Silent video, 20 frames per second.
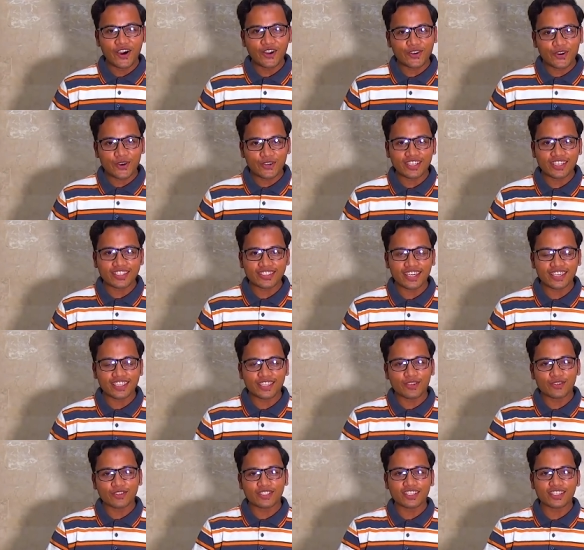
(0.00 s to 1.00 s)
और कोशिश
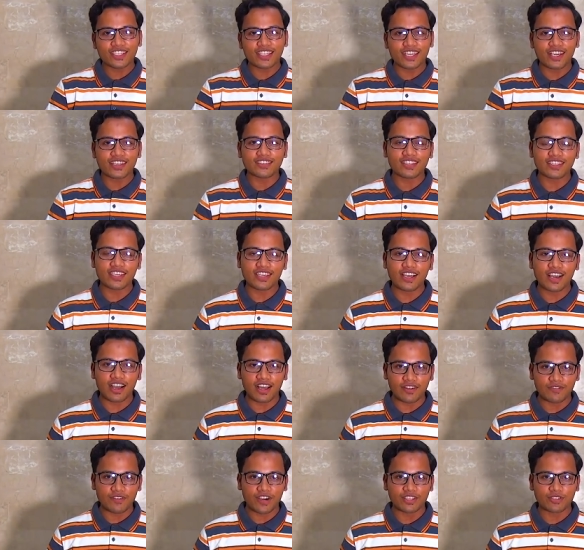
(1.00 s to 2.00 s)
करती है उसी तरीके से ये
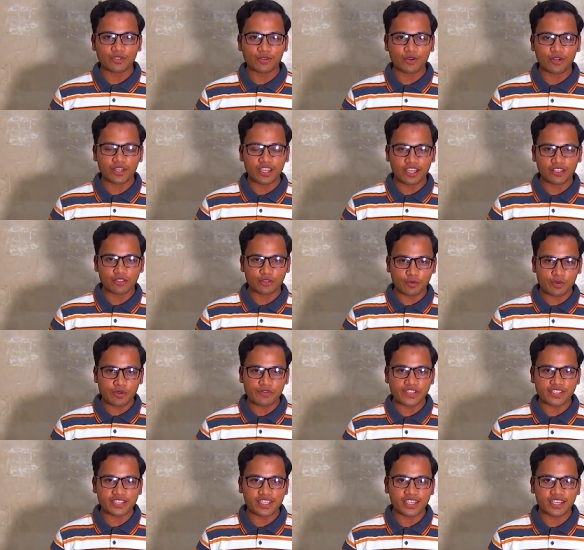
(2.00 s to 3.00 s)
अल्फाजों को या जो भी
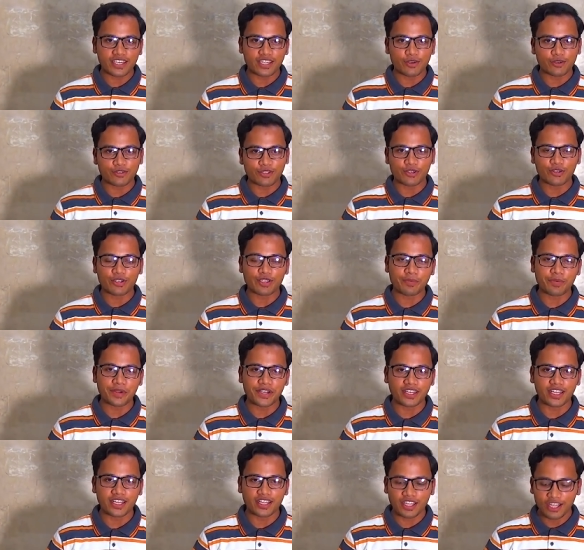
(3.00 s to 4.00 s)
विस्लिंग करे उसी को
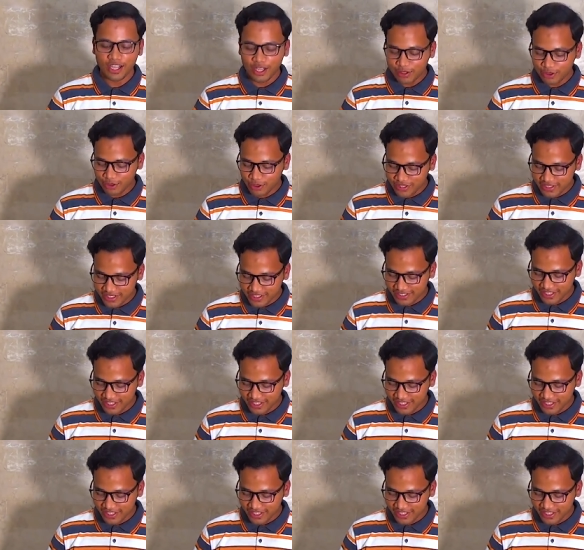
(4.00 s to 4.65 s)
रिपीट करें तो इसकी